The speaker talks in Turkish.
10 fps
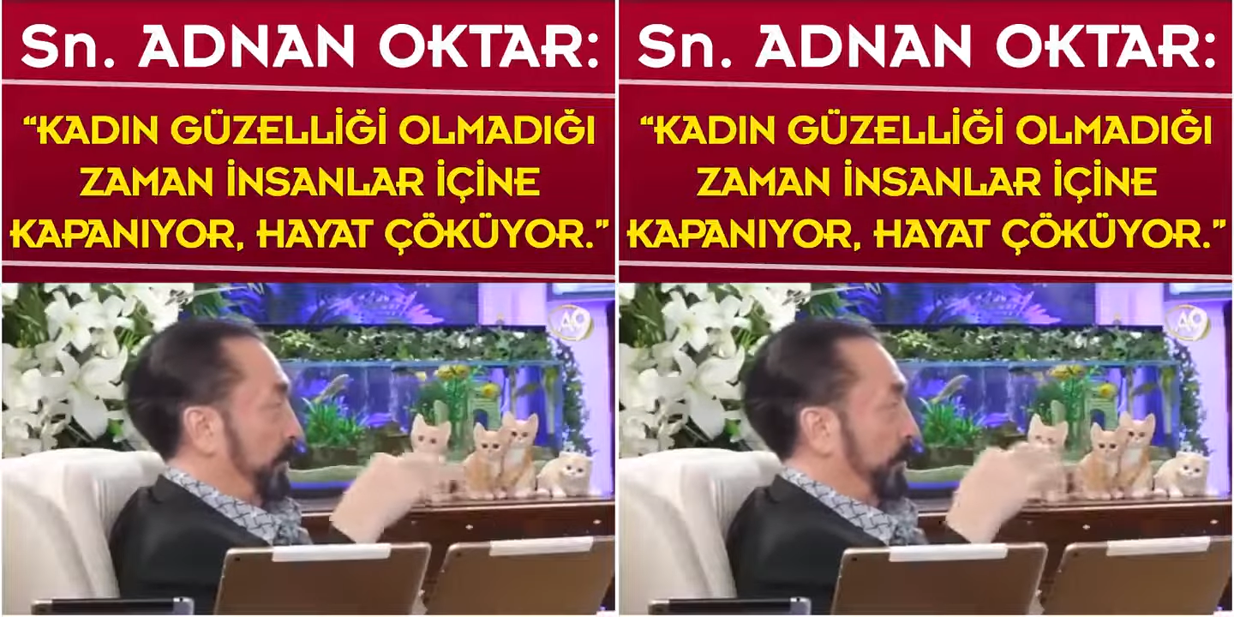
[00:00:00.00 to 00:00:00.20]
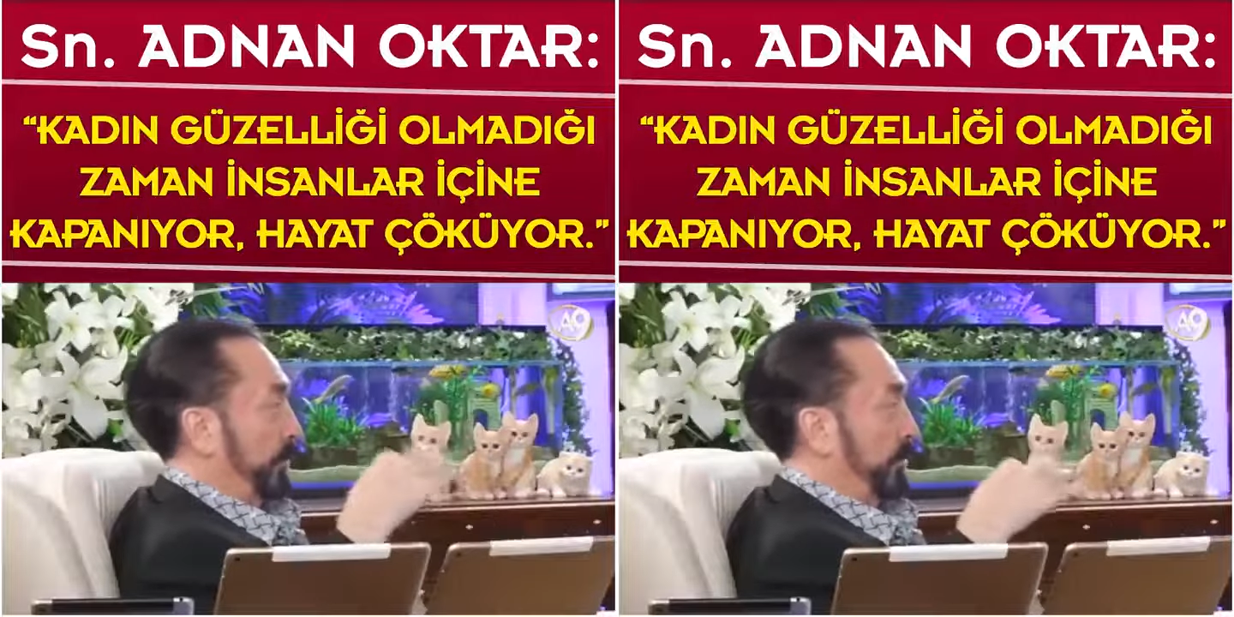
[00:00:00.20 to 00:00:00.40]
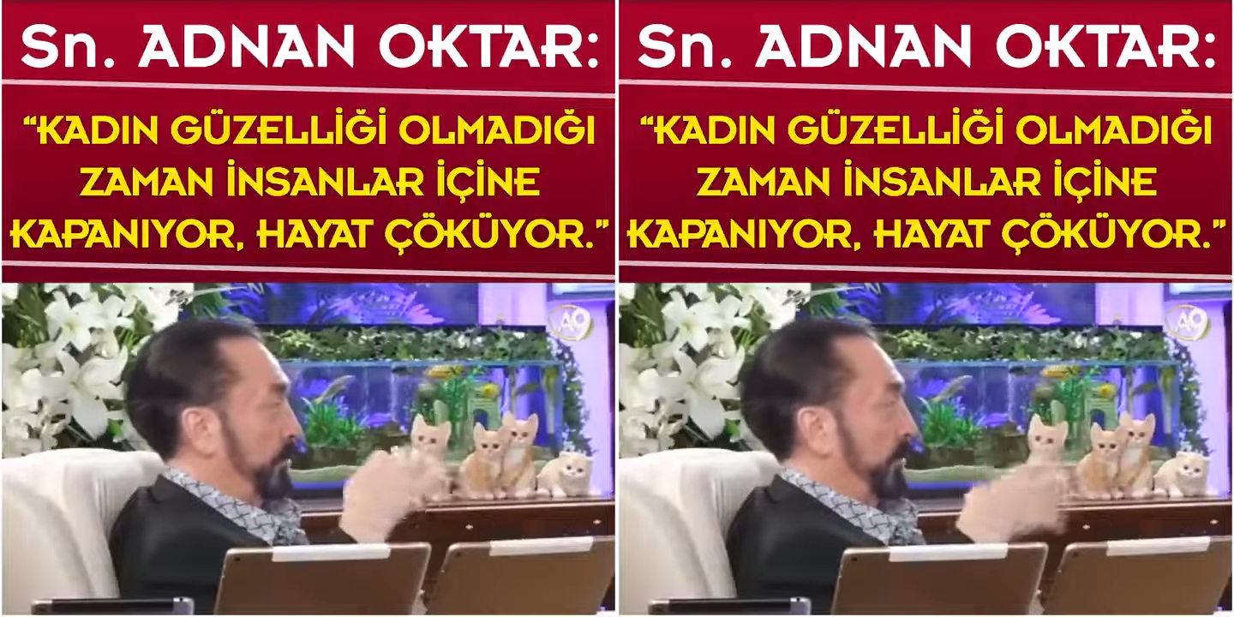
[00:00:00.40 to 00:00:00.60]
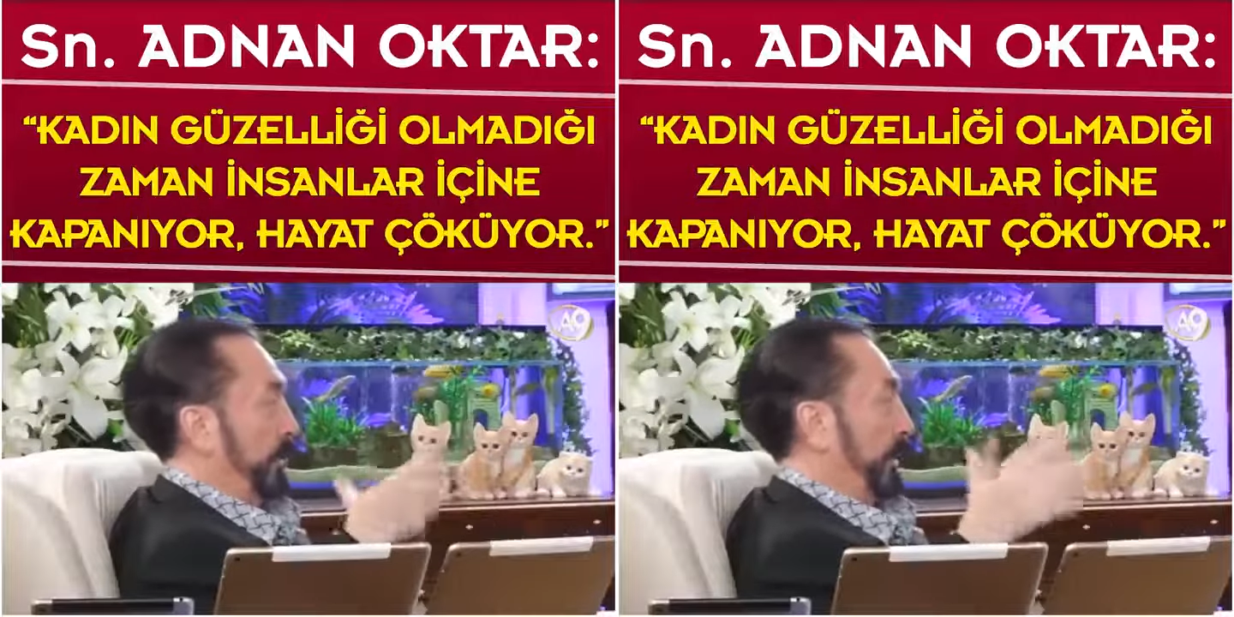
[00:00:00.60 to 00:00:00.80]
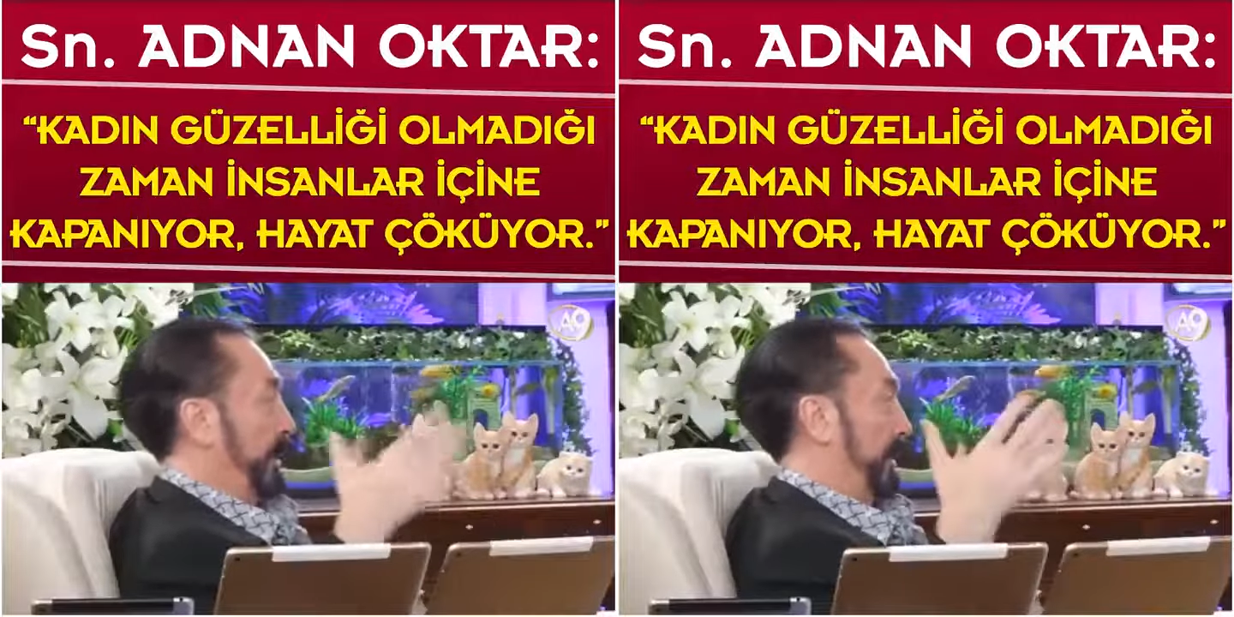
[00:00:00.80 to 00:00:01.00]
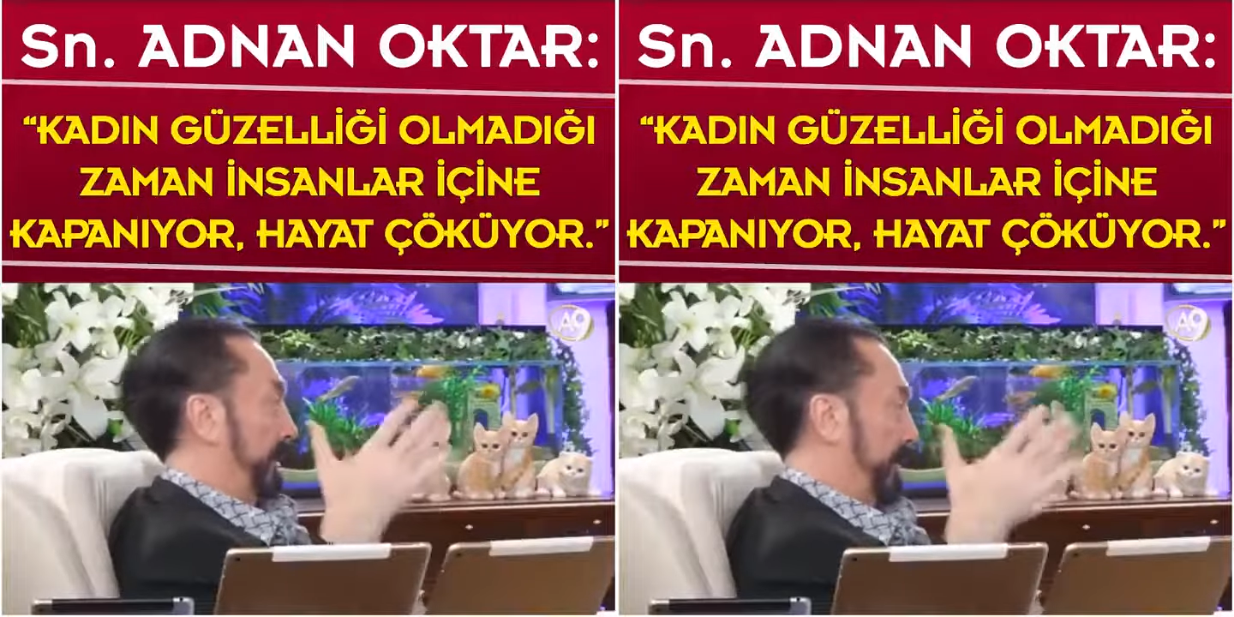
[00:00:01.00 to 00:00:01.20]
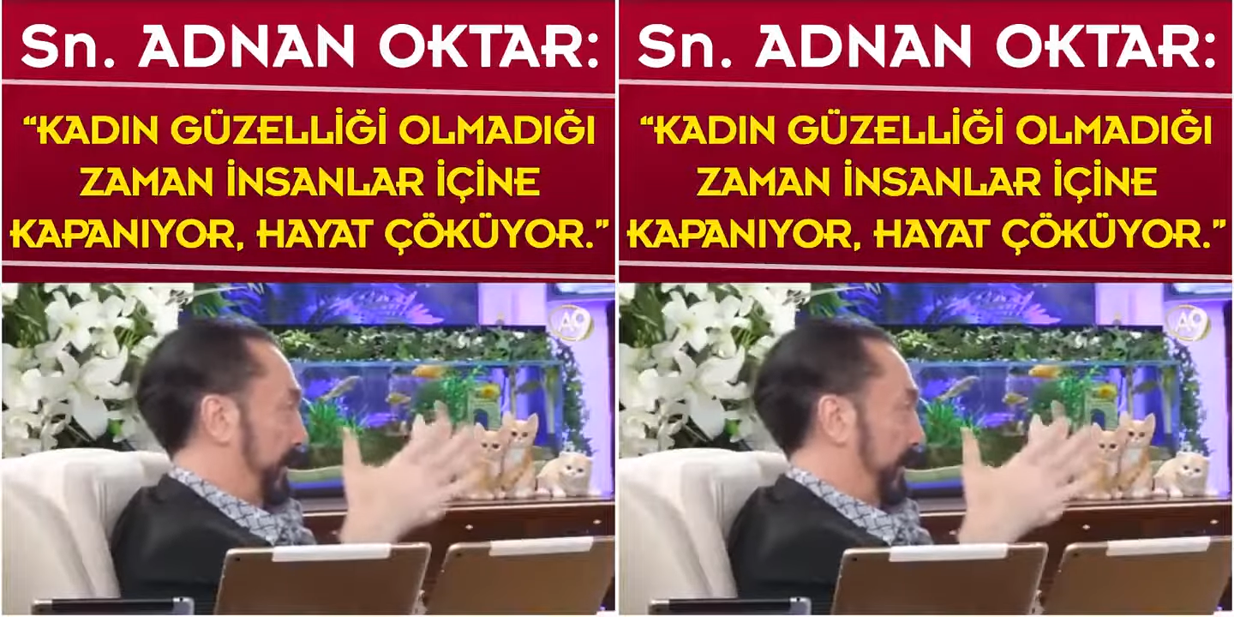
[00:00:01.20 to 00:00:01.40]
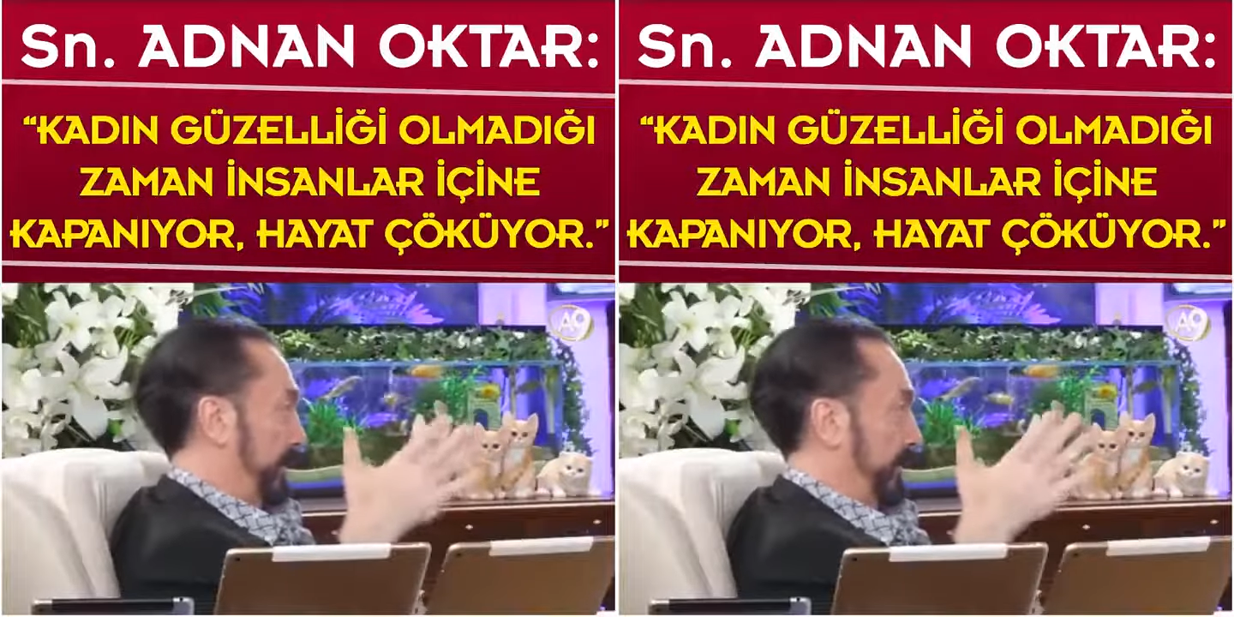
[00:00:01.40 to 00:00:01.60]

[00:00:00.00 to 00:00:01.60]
bütün dünyaya hayat verir.